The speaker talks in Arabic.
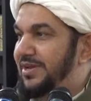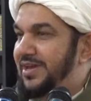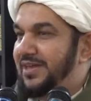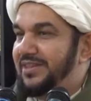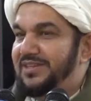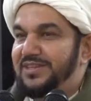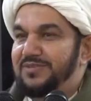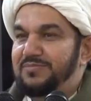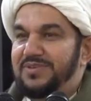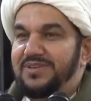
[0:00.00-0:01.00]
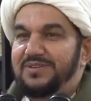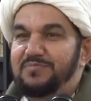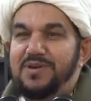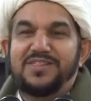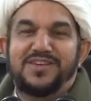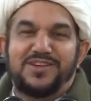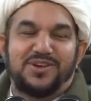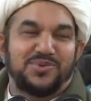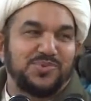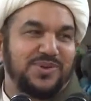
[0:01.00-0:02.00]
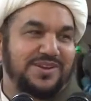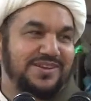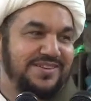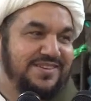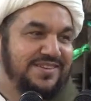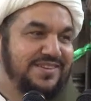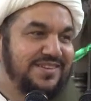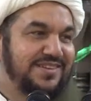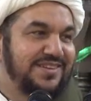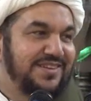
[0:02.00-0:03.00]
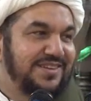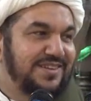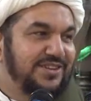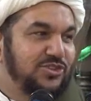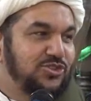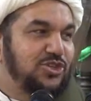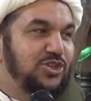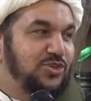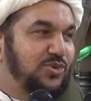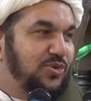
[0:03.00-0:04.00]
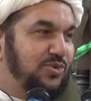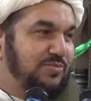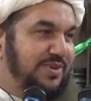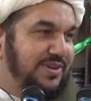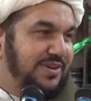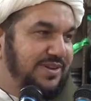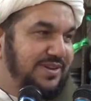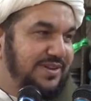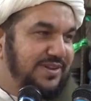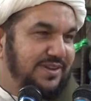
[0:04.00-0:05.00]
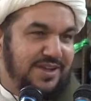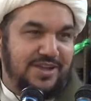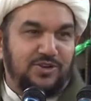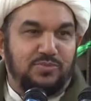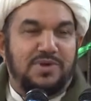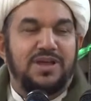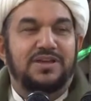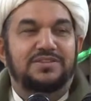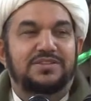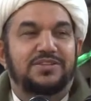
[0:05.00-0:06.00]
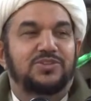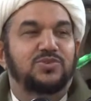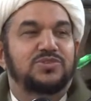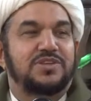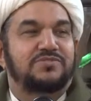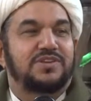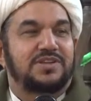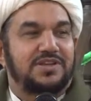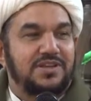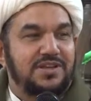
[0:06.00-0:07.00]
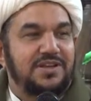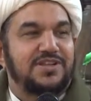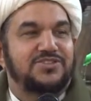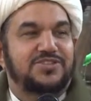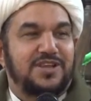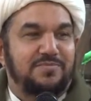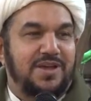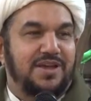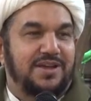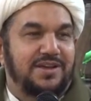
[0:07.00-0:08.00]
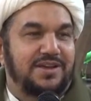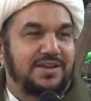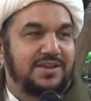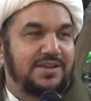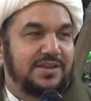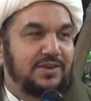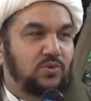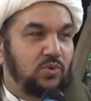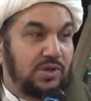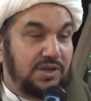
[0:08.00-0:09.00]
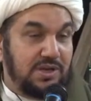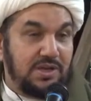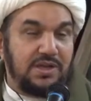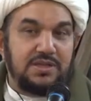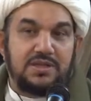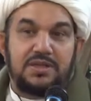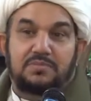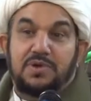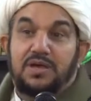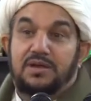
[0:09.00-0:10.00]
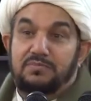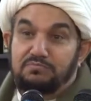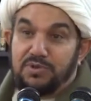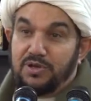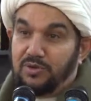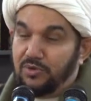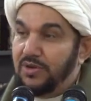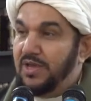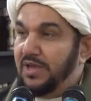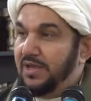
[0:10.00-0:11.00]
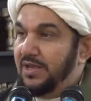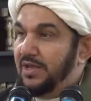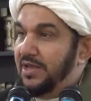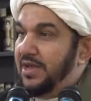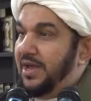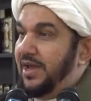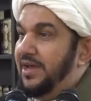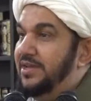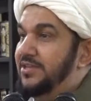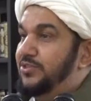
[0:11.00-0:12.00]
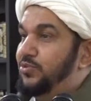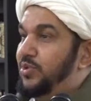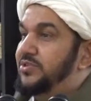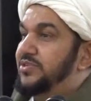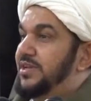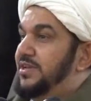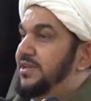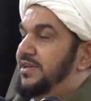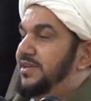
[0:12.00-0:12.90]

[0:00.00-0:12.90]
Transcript: العظيم ماذا يقول جئتكم قالوا ما هدية سفرك إلى السماء ولقائك مع رب العلا حيث وصل